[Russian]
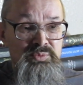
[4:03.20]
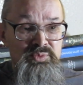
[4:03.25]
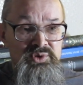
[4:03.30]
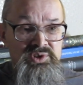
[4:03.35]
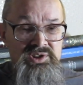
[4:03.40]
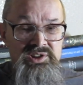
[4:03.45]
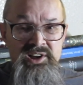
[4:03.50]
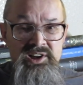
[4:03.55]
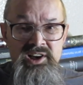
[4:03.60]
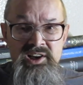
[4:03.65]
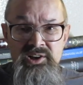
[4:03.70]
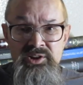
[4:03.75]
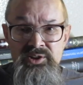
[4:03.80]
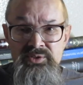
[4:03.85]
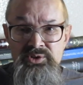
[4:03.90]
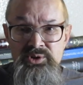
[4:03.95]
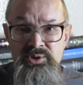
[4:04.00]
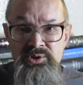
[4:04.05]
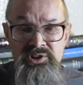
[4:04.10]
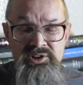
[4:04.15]
музыкально,
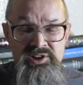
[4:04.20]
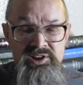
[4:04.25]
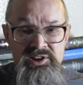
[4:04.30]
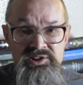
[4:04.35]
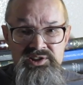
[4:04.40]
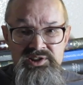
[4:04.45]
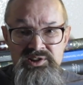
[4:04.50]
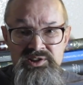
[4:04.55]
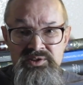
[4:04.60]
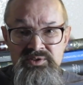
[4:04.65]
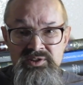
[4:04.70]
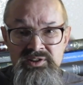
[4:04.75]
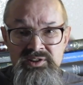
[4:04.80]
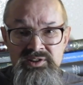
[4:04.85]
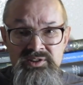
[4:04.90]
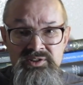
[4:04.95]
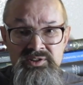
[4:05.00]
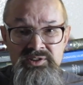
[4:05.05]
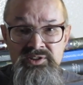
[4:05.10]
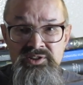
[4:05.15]
все некрасиво
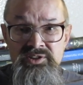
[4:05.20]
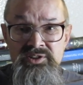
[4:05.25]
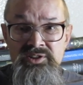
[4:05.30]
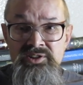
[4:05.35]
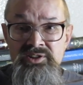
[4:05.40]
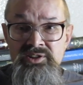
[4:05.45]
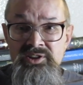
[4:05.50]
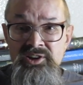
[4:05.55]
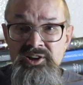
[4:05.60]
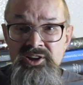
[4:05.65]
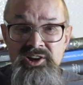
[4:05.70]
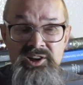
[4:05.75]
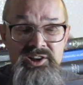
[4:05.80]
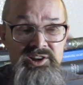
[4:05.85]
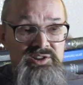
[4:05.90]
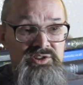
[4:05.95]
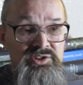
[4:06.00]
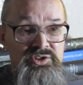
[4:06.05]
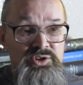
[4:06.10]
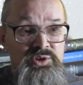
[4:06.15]
и, и
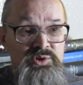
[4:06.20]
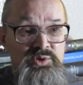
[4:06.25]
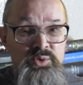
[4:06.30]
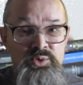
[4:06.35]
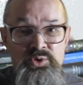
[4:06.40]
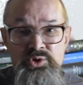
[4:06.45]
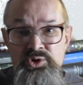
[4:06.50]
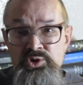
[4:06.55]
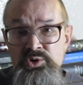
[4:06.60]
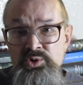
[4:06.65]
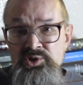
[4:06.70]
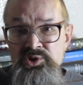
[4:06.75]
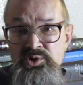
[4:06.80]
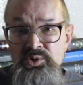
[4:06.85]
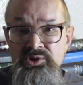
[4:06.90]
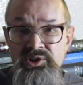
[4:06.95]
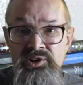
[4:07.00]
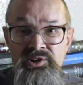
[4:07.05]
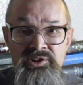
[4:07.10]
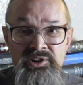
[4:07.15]
зачастую еще
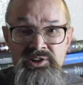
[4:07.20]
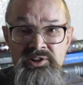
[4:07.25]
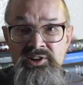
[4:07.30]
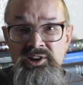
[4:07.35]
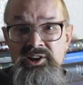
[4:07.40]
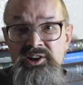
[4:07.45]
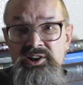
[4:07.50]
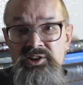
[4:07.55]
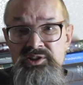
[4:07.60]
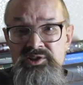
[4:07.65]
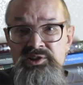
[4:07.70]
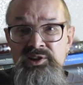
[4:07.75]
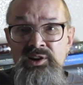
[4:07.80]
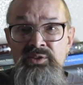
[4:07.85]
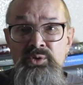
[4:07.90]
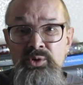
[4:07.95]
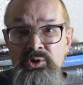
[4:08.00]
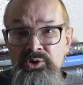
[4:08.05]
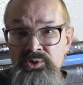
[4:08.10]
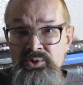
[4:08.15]
содрано с
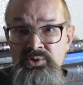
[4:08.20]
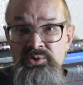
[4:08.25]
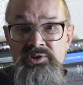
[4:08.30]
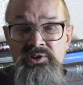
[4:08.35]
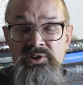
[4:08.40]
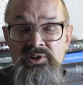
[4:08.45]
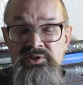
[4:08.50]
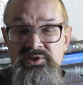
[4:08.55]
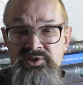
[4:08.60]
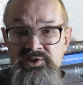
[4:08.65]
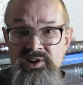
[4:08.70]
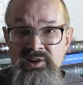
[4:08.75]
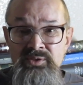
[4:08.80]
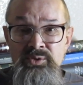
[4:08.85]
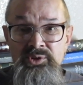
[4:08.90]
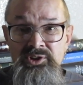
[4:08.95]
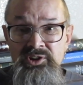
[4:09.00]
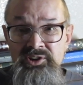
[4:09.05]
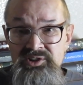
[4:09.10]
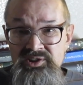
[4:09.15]
того, кто с
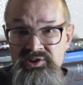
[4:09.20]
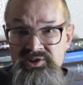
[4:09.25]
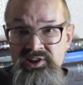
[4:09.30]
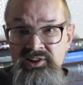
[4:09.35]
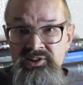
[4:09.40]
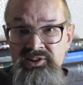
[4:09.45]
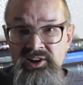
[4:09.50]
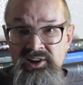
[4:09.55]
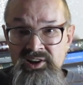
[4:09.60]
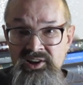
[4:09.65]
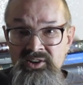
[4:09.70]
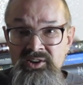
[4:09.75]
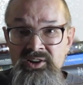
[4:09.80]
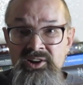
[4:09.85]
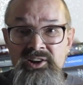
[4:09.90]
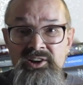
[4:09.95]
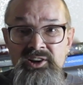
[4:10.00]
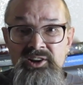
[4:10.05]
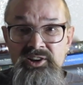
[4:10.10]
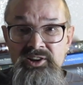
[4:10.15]
кого-то это содрал,
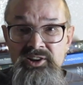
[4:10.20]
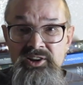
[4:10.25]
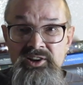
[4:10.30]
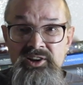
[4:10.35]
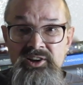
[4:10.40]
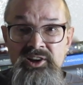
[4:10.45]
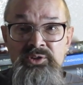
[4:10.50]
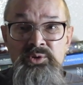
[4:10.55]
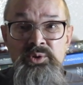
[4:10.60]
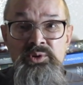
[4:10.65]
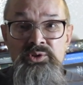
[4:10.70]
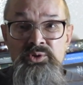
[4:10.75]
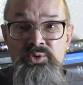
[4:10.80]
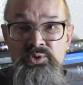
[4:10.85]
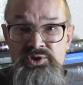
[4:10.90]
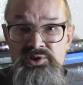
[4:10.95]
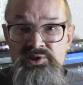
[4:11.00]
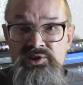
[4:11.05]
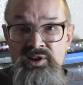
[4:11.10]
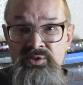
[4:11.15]
который
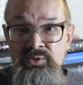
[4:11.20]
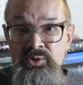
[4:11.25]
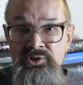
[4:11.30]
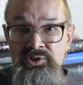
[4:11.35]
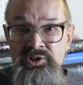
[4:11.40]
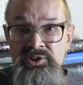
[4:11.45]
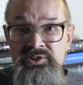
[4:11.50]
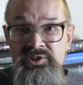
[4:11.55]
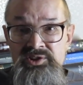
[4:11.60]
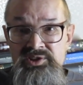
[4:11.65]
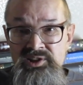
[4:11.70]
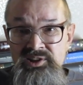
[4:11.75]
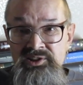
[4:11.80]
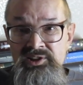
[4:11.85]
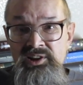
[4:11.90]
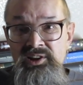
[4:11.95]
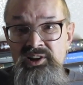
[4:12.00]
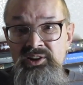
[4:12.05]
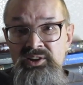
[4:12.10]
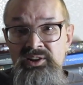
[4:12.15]
тоже с кого-то это
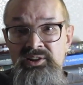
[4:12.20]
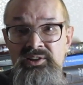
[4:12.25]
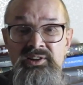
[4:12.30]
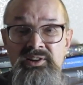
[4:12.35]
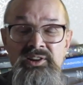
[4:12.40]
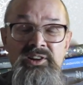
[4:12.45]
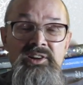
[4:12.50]
содрал,